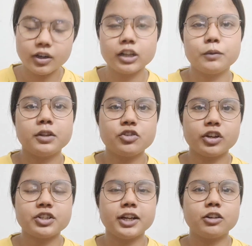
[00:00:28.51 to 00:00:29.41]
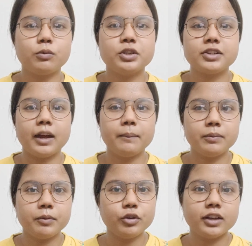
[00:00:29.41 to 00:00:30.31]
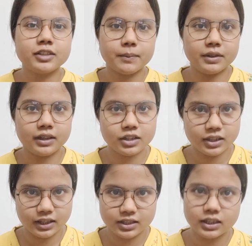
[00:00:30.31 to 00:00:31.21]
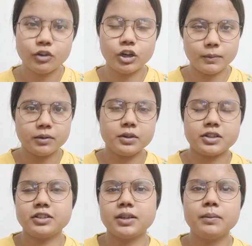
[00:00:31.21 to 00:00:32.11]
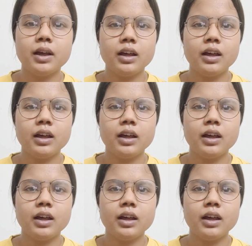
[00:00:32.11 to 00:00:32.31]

তোমাদের সঙ্গে শেয়ার করবো যেটা আমি বিভিন্ন এক্সাম দিকে শিখেছি ওএমআর বেস্ট এক্সাম